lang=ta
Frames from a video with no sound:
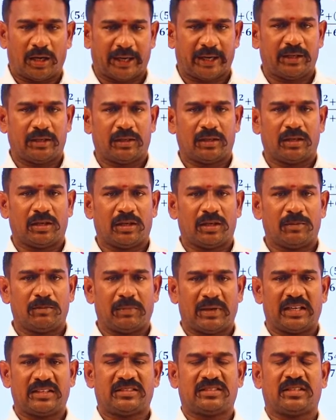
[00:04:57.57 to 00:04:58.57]
அகைன்
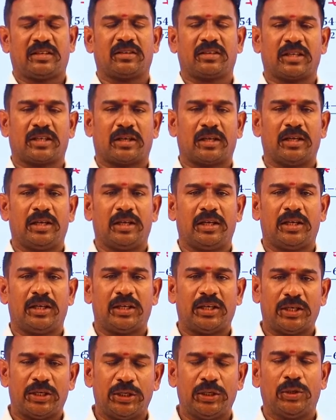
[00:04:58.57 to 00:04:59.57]
மேத்ஸ் ஷார்ட்கட்டில்
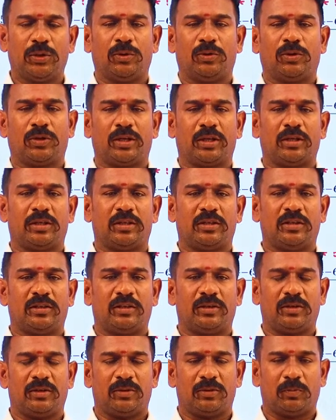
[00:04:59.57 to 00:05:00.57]
இன்னும் ஒரு
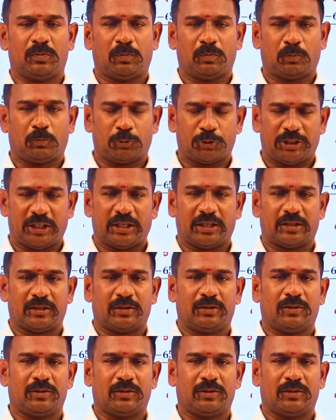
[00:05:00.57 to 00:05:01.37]
புதிய